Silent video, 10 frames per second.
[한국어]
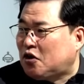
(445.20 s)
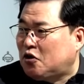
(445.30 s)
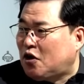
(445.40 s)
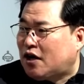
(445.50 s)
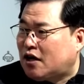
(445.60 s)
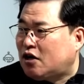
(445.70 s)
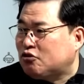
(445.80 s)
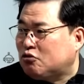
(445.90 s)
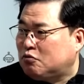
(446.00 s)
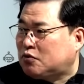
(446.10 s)
근데 그거 하나
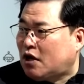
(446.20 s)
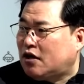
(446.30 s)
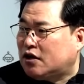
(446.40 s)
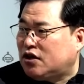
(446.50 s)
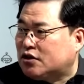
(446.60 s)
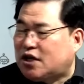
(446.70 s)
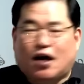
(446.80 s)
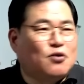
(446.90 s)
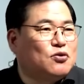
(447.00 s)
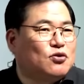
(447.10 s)
가지고 된 거 아니에요
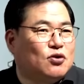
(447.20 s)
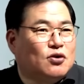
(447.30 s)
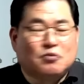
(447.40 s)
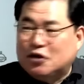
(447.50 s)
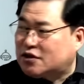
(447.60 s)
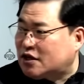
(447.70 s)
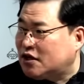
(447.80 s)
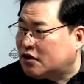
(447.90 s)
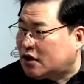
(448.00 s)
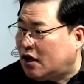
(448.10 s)
차원우보다
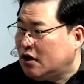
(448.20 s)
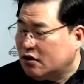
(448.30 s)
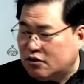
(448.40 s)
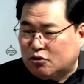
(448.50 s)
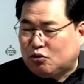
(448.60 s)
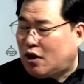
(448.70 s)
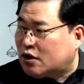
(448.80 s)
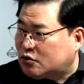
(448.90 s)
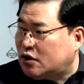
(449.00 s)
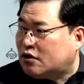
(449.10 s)
잘생겼다 그렇지. 그리고 또
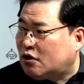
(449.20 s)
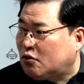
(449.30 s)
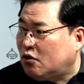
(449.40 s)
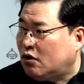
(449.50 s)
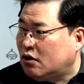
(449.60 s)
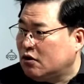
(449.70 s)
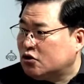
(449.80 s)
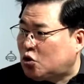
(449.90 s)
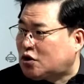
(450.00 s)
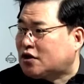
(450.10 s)
하나 더 있더라고
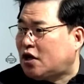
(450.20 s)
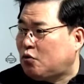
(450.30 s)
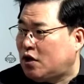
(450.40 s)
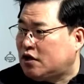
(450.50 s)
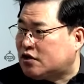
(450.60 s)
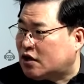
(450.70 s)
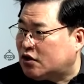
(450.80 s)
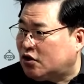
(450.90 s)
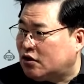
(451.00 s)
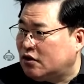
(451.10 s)
조작단 회의
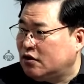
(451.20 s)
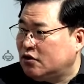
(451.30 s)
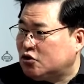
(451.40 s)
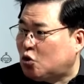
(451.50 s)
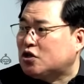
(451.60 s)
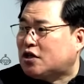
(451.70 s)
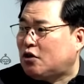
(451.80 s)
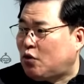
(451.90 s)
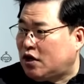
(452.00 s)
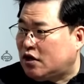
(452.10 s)
있잖아요 어.
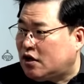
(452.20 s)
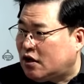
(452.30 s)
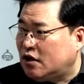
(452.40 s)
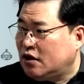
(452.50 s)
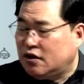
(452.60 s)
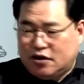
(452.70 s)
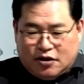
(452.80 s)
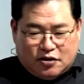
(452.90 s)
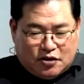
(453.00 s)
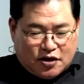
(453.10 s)
조직단 회의.
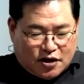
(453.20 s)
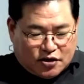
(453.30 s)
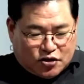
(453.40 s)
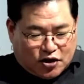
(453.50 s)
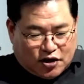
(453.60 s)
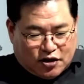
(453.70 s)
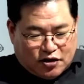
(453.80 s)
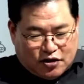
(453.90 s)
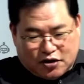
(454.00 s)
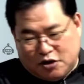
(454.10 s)
조직단 회의. 그러니까 저기
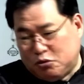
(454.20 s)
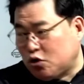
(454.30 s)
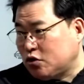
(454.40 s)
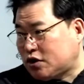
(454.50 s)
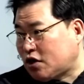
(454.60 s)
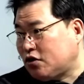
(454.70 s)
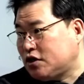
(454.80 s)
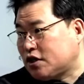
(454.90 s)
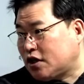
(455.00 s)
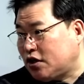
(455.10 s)
그 김용 사건
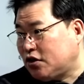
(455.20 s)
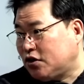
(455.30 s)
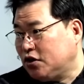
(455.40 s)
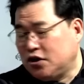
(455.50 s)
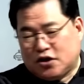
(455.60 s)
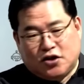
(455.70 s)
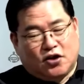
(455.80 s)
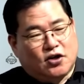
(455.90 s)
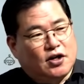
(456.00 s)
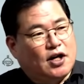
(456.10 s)
있잖아요. 어.
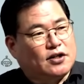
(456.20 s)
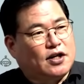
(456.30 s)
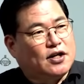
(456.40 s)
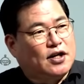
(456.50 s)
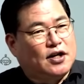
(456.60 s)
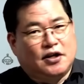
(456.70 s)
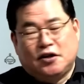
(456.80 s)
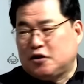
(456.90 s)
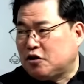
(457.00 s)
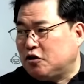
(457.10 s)
그거를 갖다가
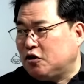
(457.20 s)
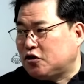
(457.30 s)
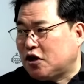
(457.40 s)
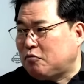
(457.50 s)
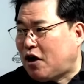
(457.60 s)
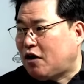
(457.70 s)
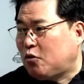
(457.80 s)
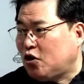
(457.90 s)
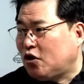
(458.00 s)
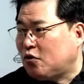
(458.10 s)
그 어떻게
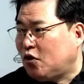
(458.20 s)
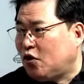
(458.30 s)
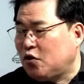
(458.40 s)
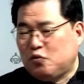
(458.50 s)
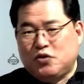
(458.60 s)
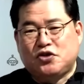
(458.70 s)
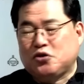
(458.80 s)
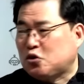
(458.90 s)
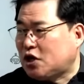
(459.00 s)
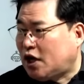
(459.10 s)
막아보려고 음.
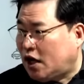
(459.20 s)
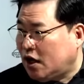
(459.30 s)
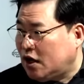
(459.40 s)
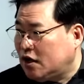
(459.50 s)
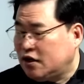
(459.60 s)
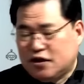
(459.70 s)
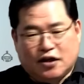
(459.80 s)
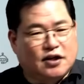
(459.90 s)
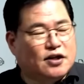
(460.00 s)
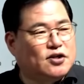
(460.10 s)
위증교사 어.
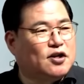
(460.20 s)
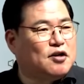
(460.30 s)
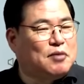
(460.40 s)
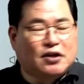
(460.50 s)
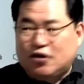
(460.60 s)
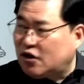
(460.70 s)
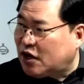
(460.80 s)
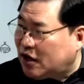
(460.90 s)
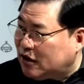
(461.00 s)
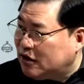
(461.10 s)
어. 그거를
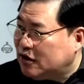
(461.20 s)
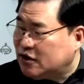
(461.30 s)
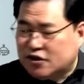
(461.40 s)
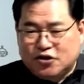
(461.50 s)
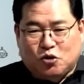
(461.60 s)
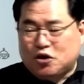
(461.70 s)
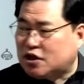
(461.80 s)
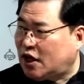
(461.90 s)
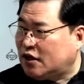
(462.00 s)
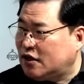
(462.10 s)
만들어낸 그
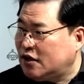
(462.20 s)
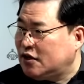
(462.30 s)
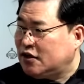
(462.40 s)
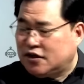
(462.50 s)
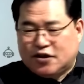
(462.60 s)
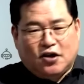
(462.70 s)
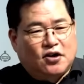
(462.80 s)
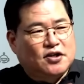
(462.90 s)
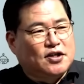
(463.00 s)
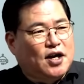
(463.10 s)
조직단 음.
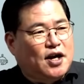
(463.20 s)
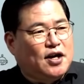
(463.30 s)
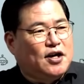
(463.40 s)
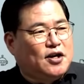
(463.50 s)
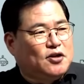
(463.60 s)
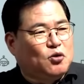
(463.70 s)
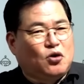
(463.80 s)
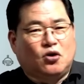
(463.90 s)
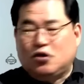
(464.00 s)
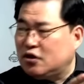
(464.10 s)

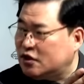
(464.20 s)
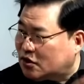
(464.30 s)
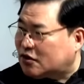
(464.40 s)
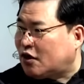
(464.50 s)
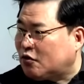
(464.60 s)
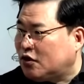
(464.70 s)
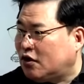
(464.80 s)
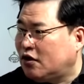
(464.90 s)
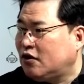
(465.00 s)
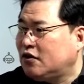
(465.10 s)
거기에도
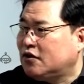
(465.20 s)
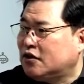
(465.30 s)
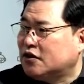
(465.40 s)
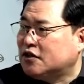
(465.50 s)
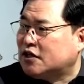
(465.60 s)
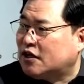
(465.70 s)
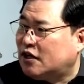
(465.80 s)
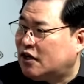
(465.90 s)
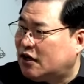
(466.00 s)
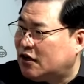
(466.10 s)
있었더라고요 어. 그
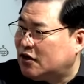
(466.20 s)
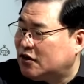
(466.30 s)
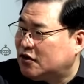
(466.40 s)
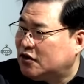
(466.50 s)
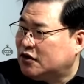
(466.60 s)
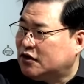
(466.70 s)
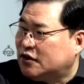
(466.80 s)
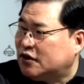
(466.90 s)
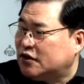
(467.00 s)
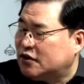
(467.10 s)
여자가. 어.
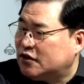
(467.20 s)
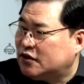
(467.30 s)
예.